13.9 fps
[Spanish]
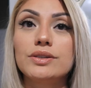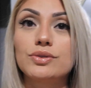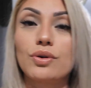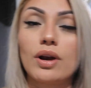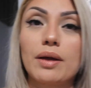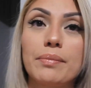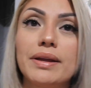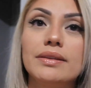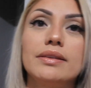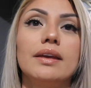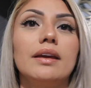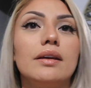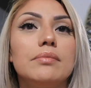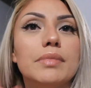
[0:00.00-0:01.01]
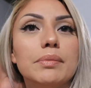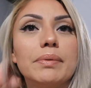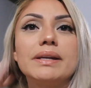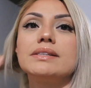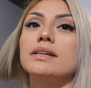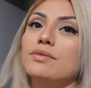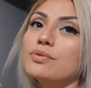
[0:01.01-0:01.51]
solamente, me
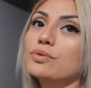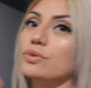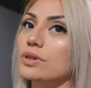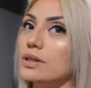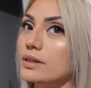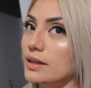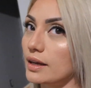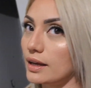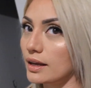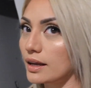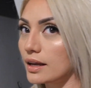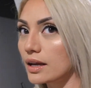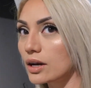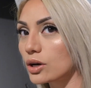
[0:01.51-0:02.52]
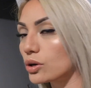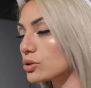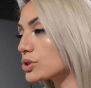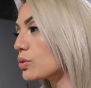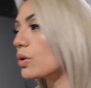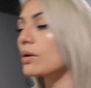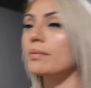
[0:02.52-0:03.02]
parece que fue un tinte, no
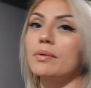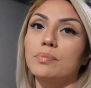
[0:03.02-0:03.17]
sé cuál